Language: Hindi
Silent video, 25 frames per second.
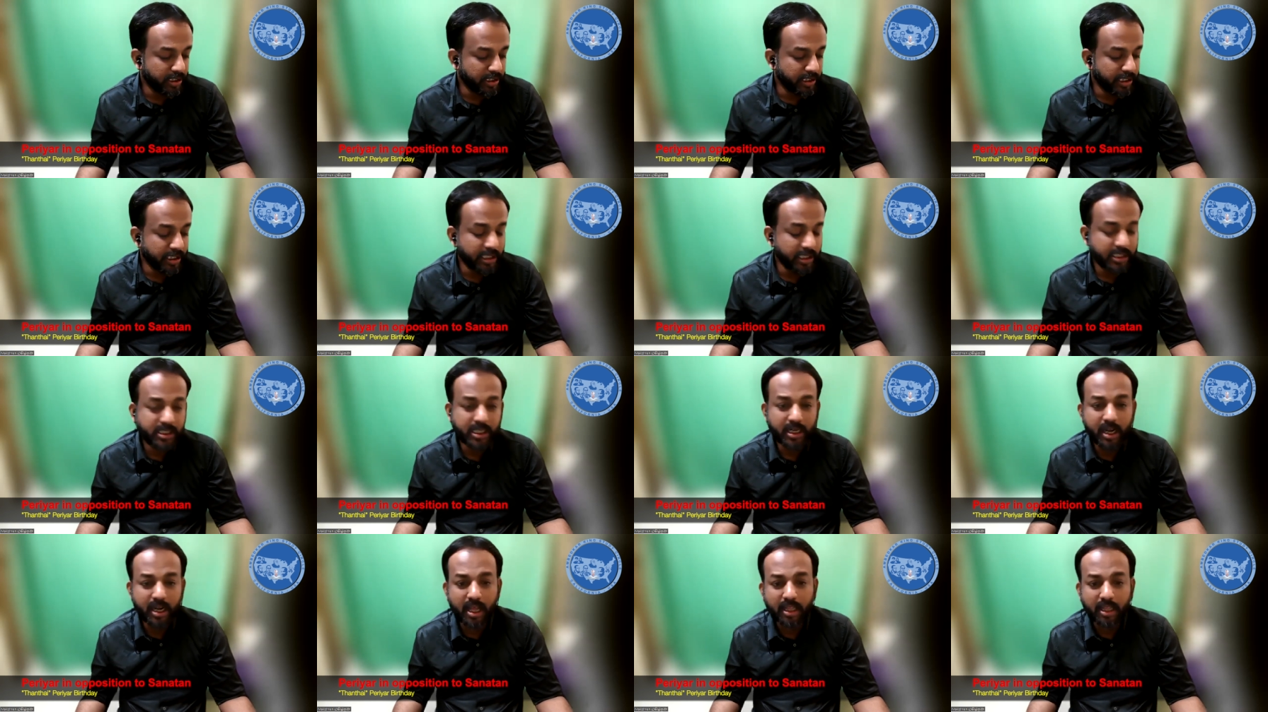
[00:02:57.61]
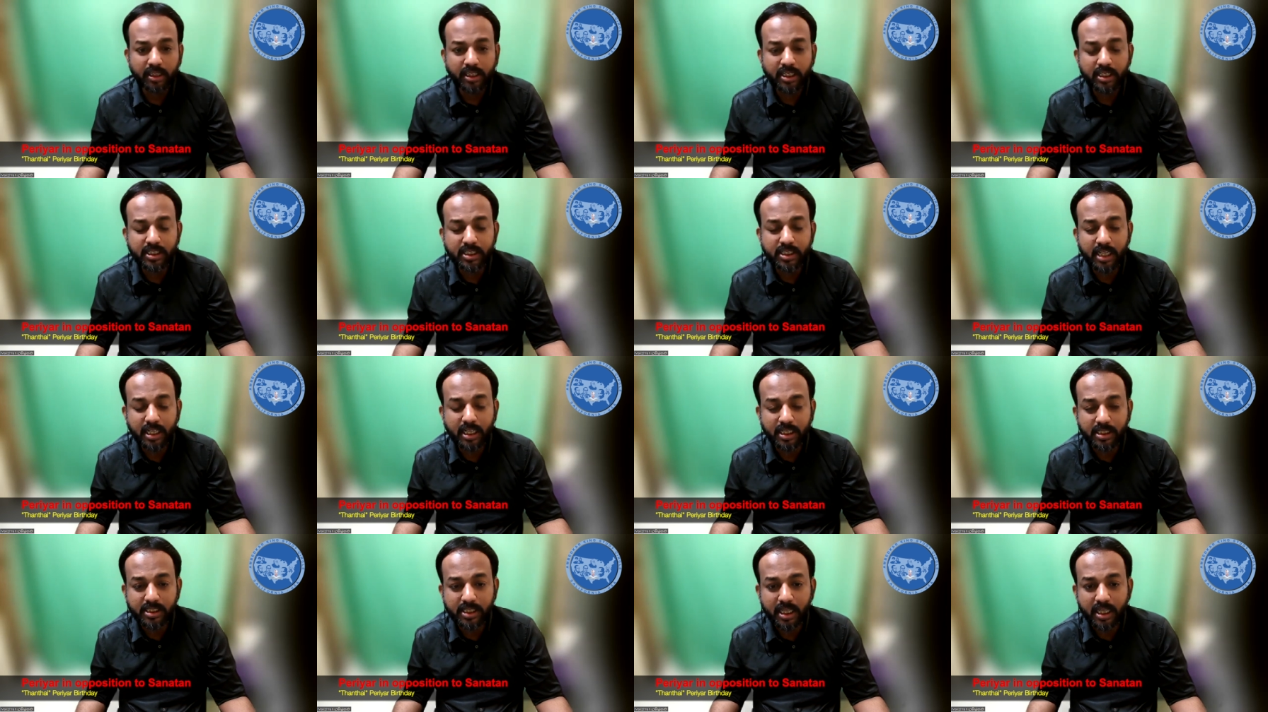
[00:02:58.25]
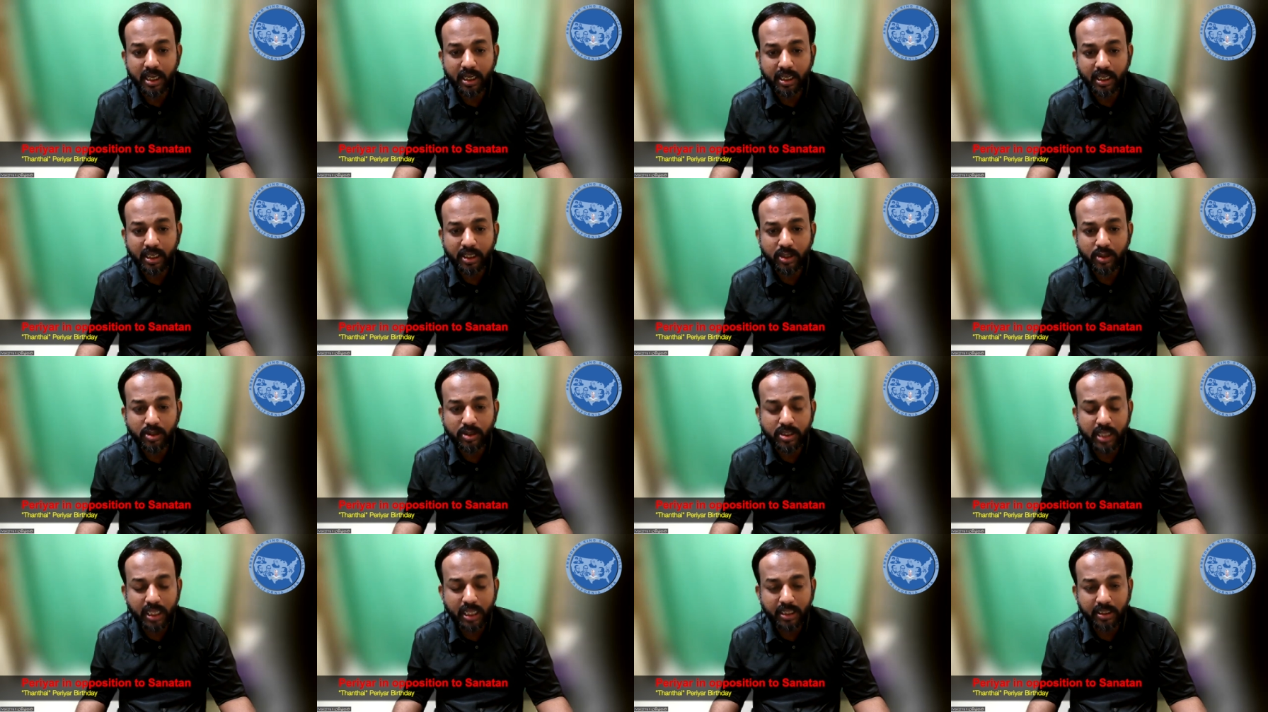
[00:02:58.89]
ये सनातन संस्था के
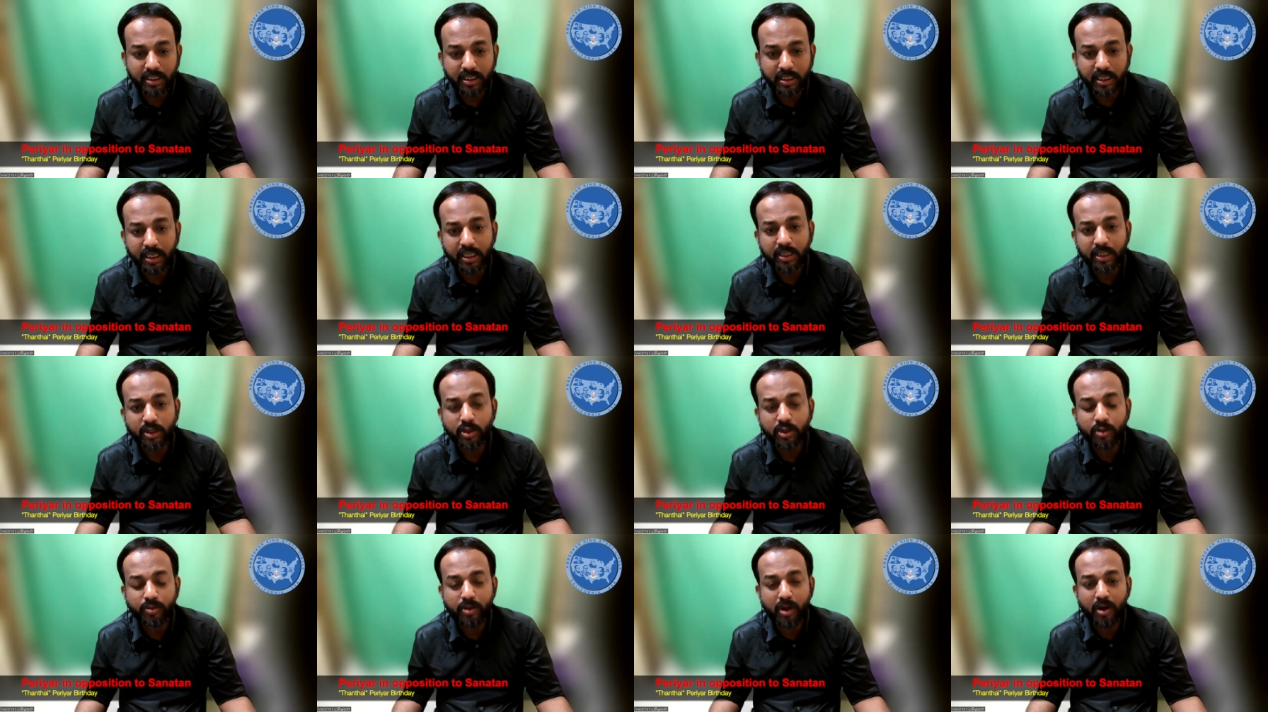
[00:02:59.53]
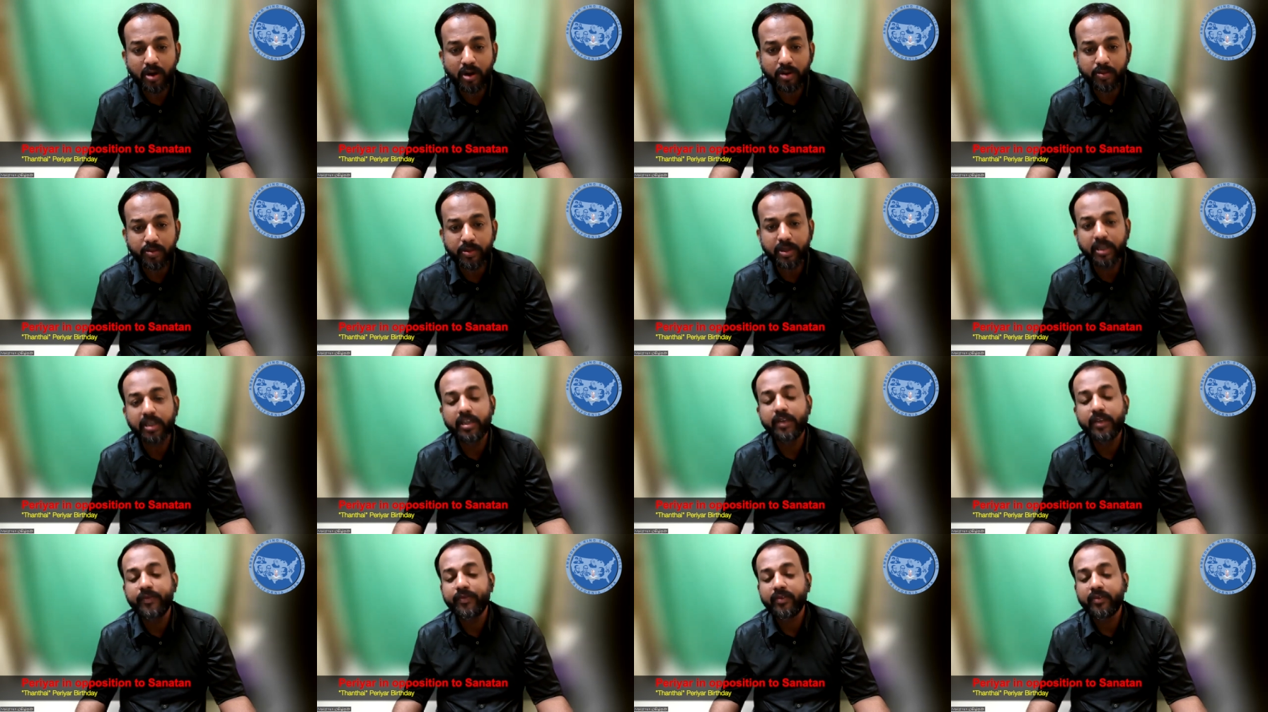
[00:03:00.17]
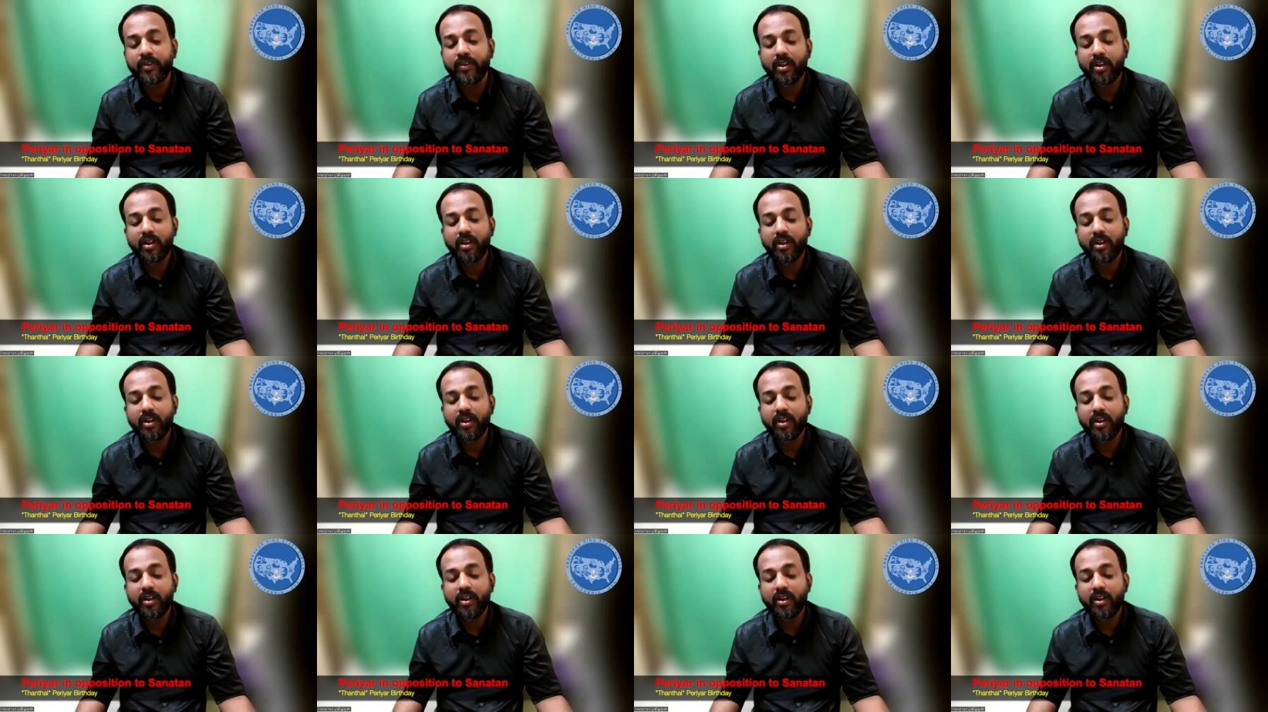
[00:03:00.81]
जो साथी है जो पावर में है